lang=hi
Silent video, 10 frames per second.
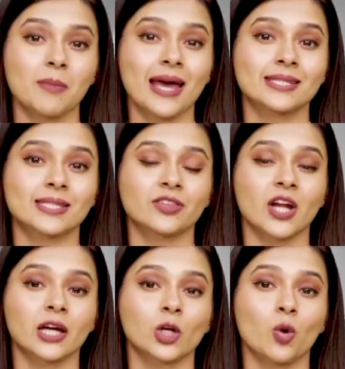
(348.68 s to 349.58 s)
से महज
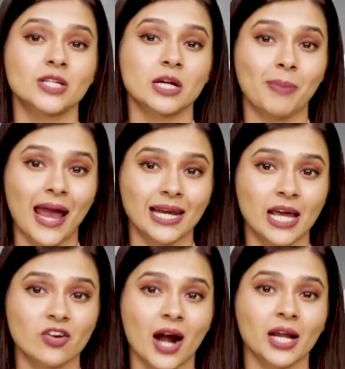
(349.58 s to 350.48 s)
17 किलोमीटर
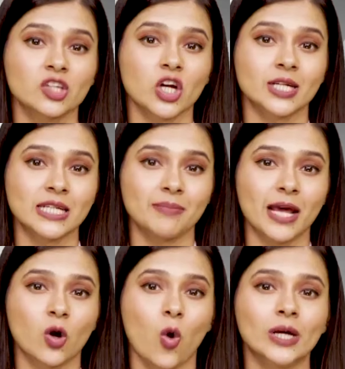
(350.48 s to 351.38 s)
पहले राणा चट्टी
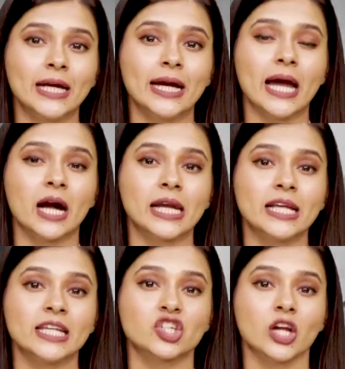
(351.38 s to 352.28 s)
में खोली गई
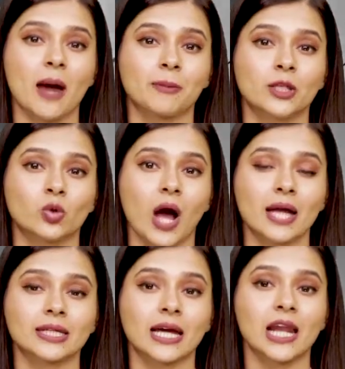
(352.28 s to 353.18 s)
अंग्रेजी शराब की
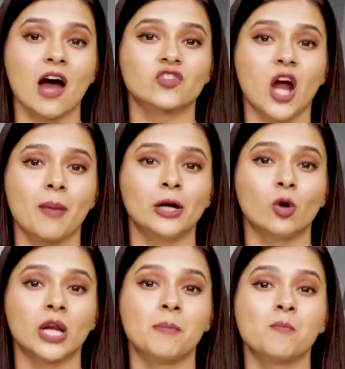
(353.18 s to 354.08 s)
दुकान के खिलाफ
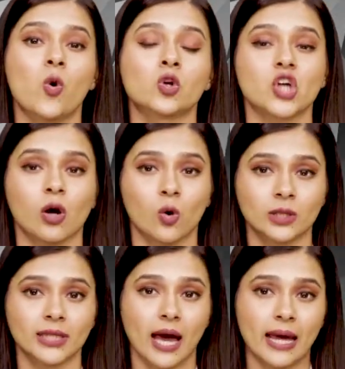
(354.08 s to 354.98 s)
ग्रामीणों ने मोर्चा
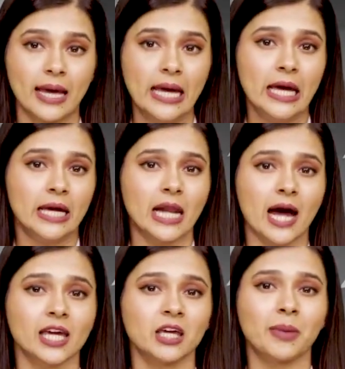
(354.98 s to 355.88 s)
खोल दिया है
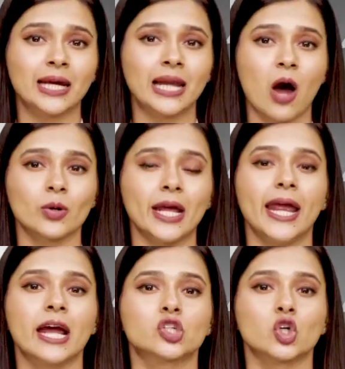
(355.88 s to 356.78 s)
इलाके की महिलाओं ने
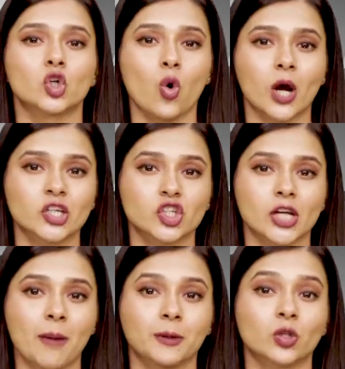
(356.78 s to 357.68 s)
एकजुट होकर
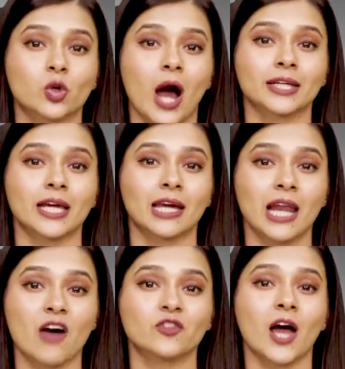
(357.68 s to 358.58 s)
शराब की दुकान के
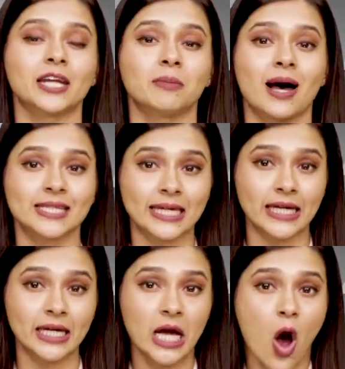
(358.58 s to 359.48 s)
खिलाफ नारेबाजी
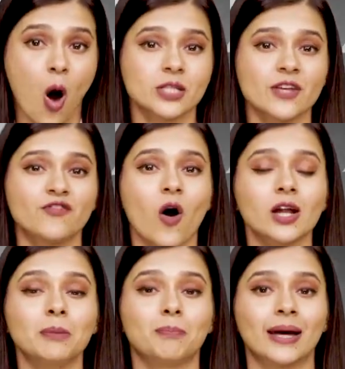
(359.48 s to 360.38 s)
की और इसे
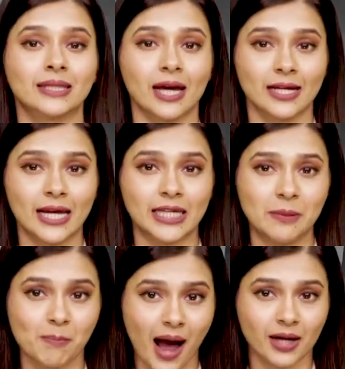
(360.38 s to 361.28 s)
फौरन बंद करने
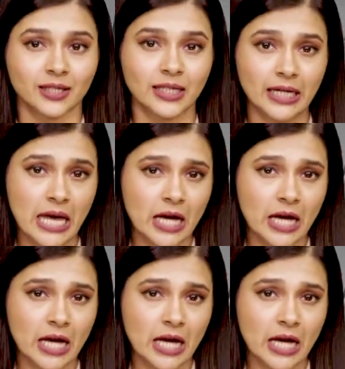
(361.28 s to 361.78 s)
की मांग की